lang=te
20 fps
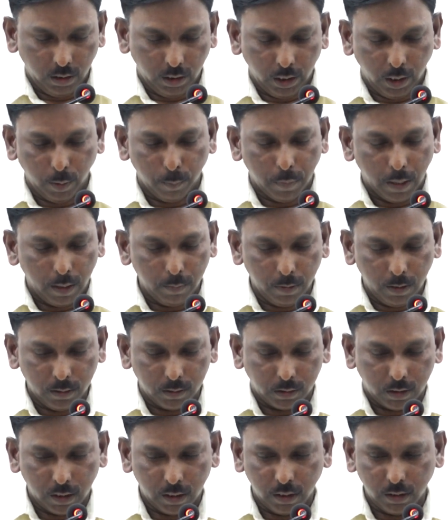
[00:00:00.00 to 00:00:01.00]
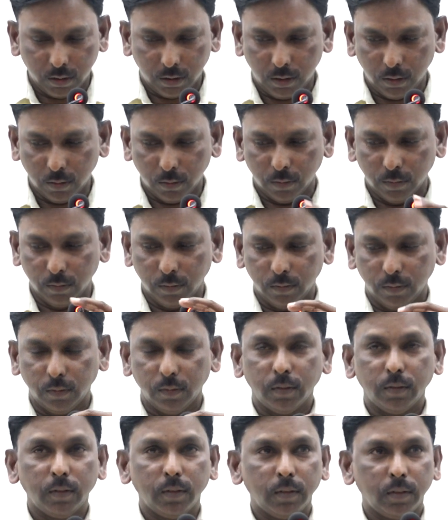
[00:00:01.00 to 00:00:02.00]
ఈ బైబిల్ స్టడీస్లో
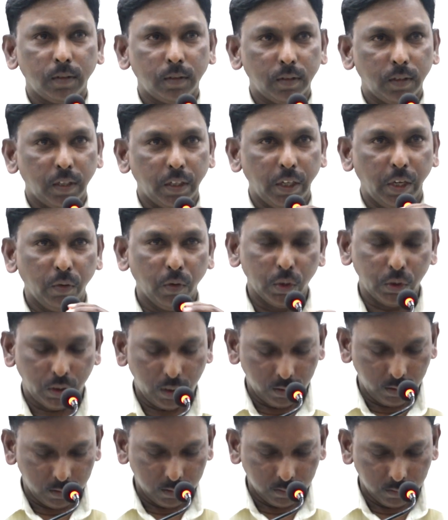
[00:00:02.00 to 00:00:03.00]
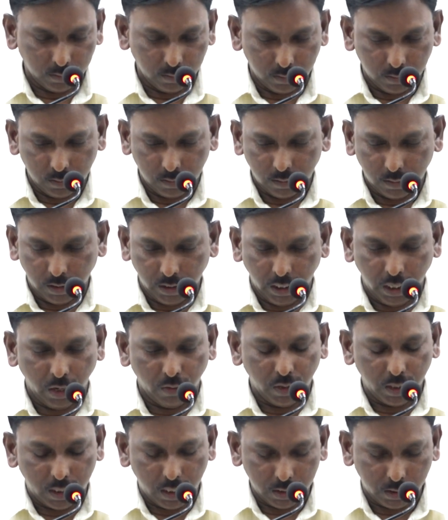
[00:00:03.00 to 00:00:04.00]
డివోషన్కు ఈ
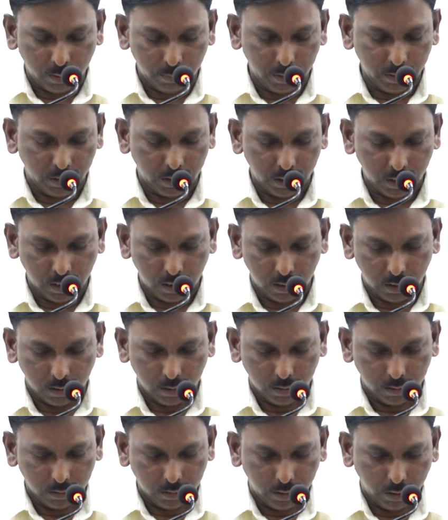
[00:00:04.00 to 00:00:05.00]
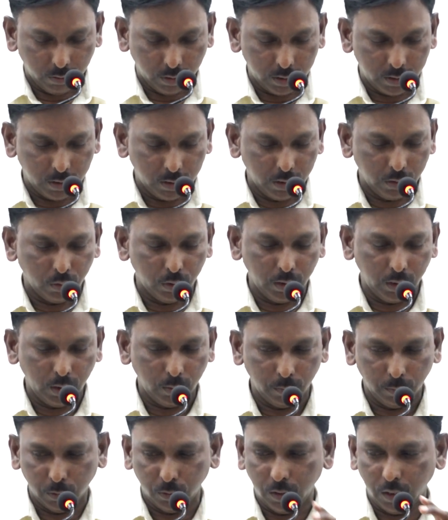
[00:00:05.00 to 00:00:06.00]
అవకాశం ఇచ్చిన దేవాతి దేవునికి
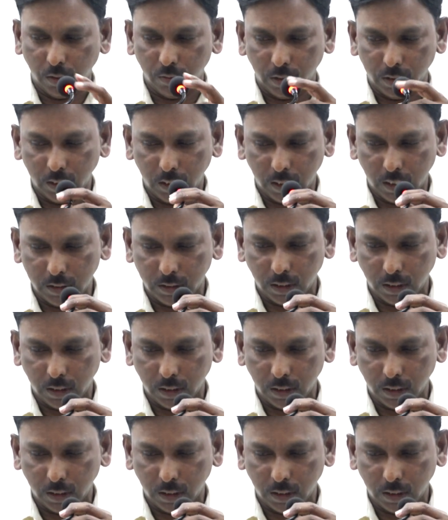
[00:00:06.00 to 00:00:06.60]
ముందుగా వందనాలు